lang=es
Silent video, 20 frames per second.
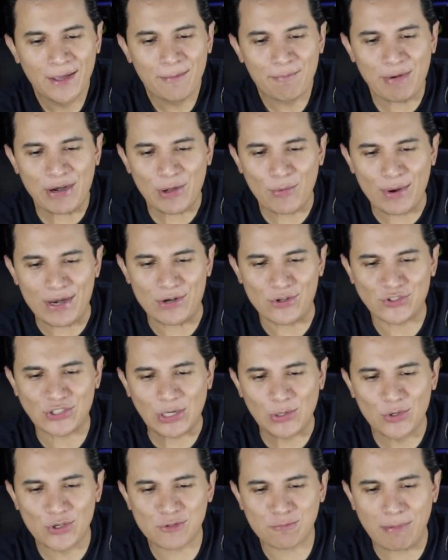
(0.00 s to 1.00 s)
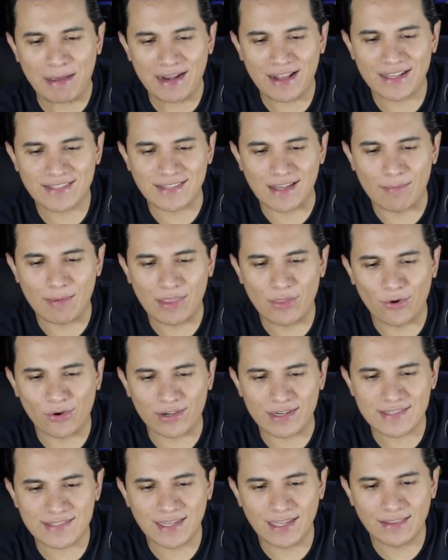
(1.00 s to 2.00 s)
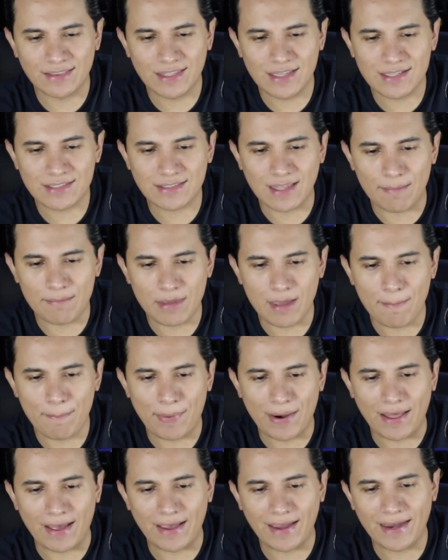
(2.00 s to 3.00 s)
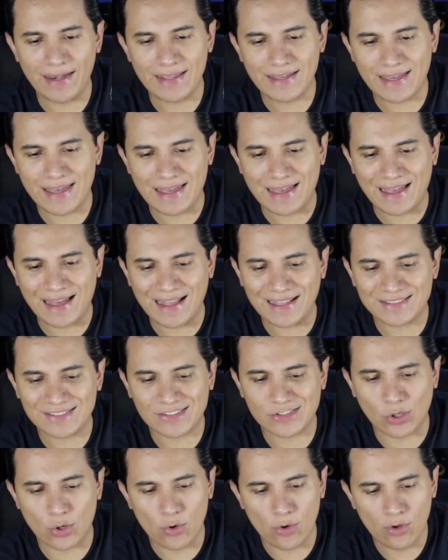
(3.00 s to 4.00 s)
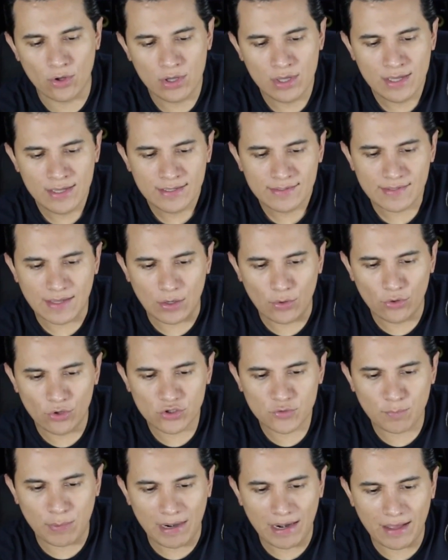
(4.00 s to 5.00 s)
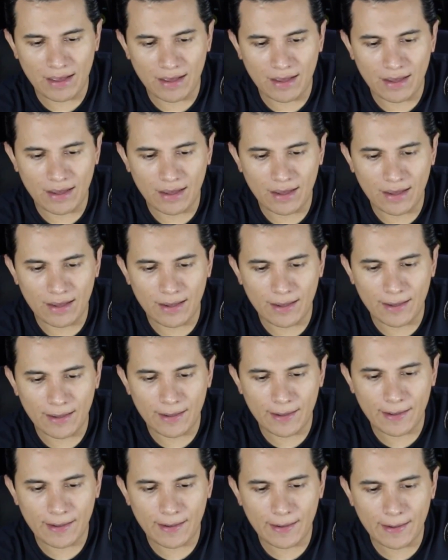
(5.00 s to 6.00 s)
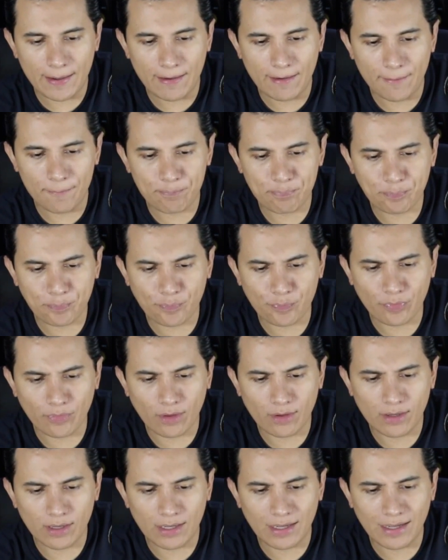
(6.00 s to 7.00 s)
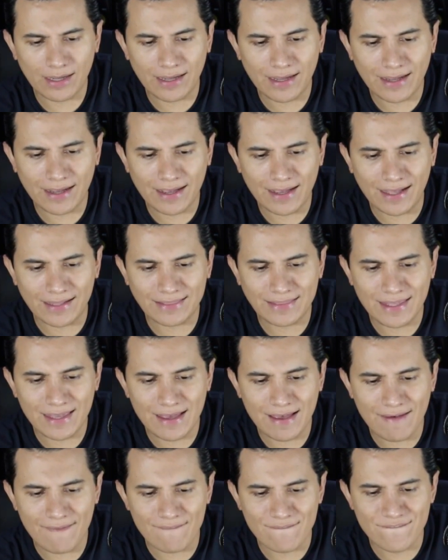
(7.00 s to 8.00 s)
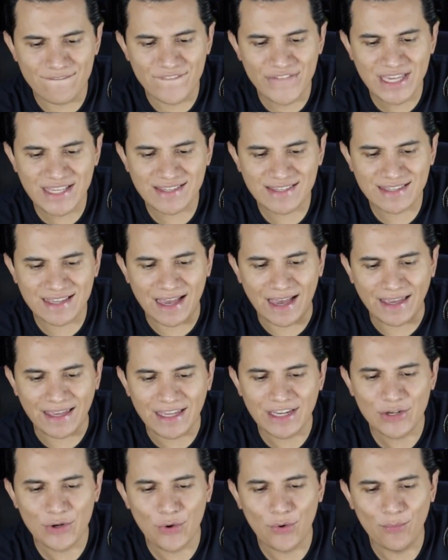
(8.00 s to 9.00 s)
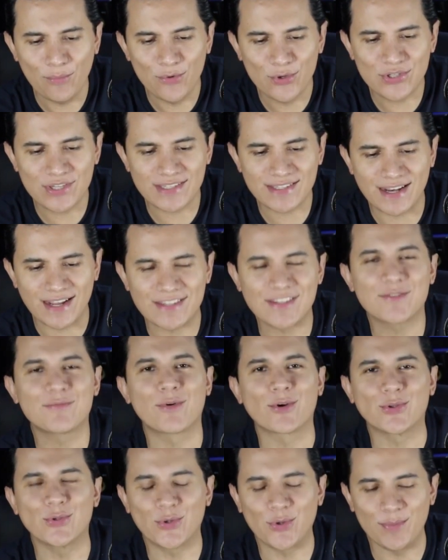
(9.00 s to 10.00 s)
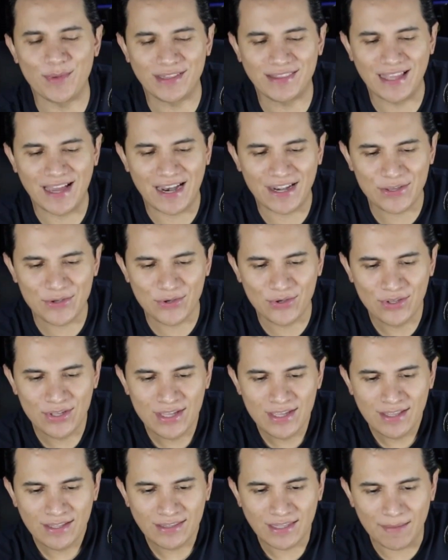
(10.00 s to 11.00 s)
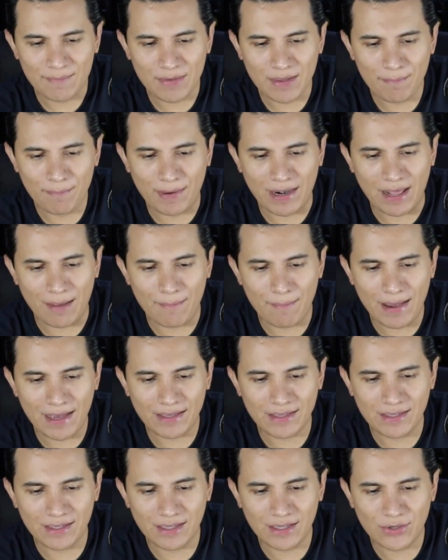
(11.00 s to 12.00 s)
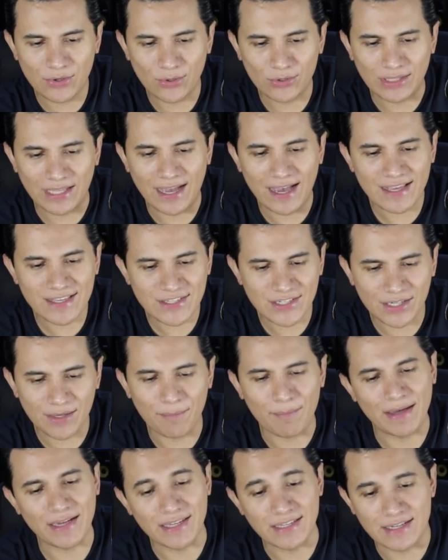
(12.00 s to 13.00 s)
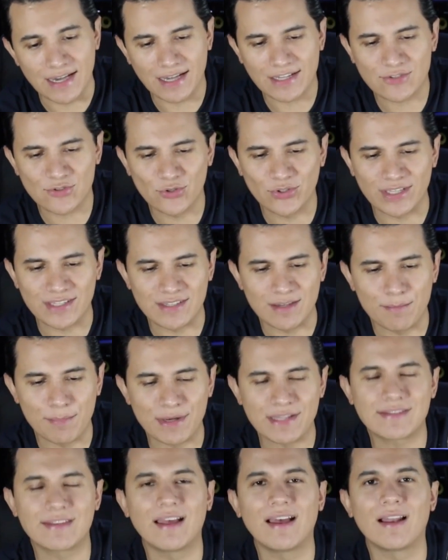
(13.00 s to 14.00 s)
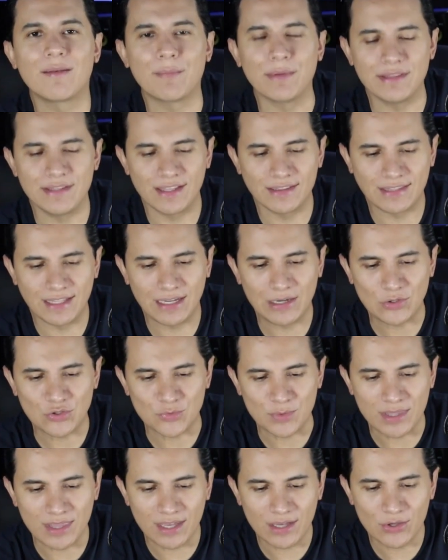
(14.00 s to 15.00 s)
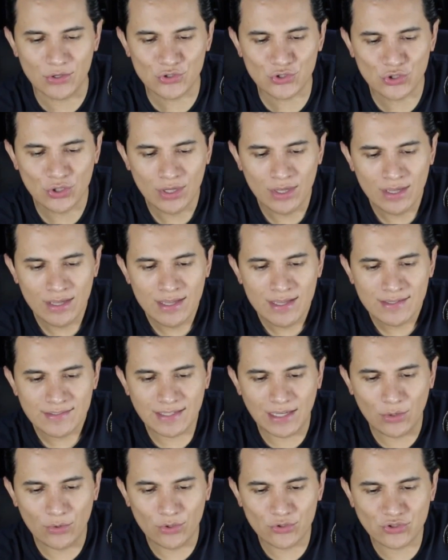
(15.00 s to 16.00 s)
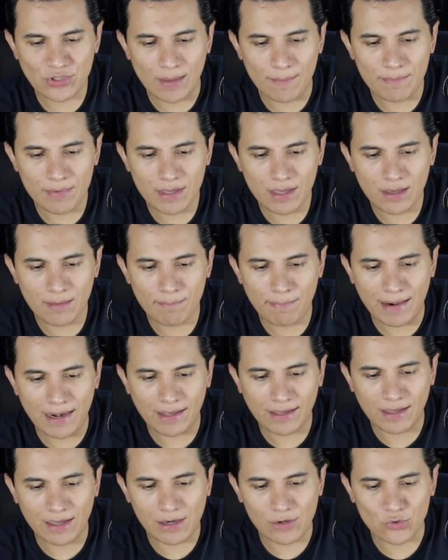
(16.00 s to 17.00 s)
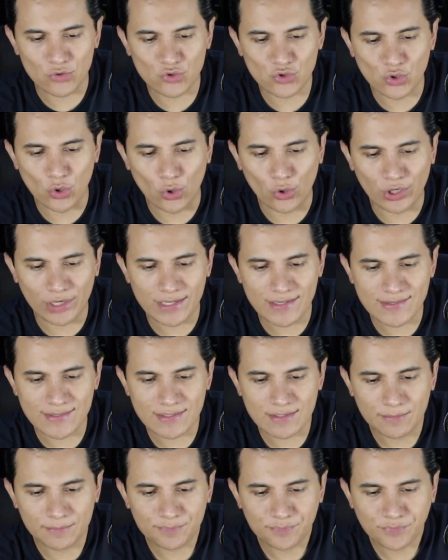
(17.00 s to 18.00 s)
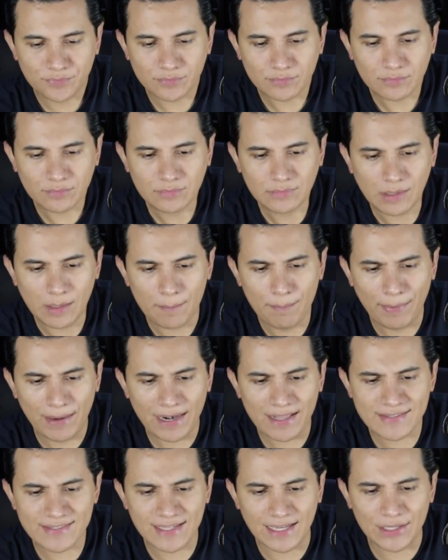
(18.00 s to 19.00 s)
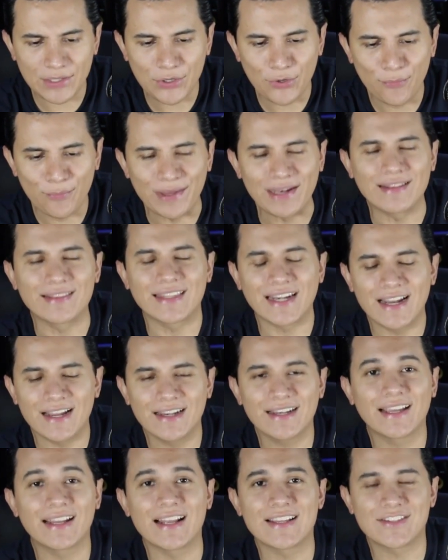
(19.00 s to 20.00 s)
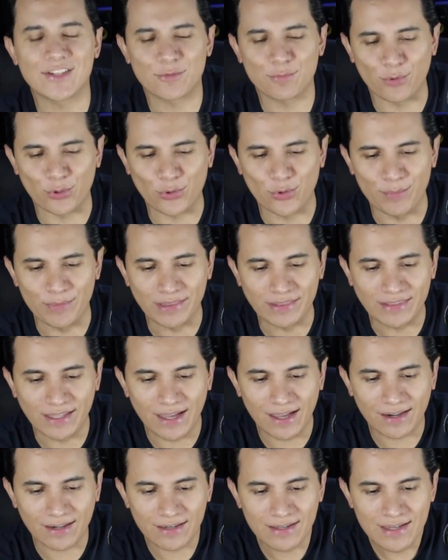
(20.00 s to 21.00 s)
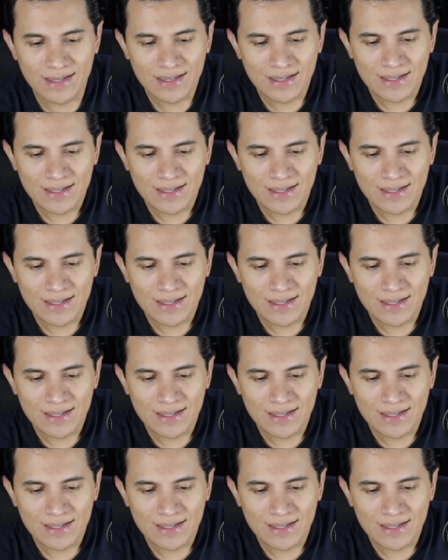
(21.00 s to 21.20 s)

Pero bueno, saludos para Salvador Recendis, también para Eric Castro, saludos para Katia Vizcaíno, muchas gracias por tu comentario. También para Maggie JH, Maggie Jackson, que siempre está al pendiente de los videos. Saludos también para Carlos Torres, para Sergio Beltrán, gracias por comentar.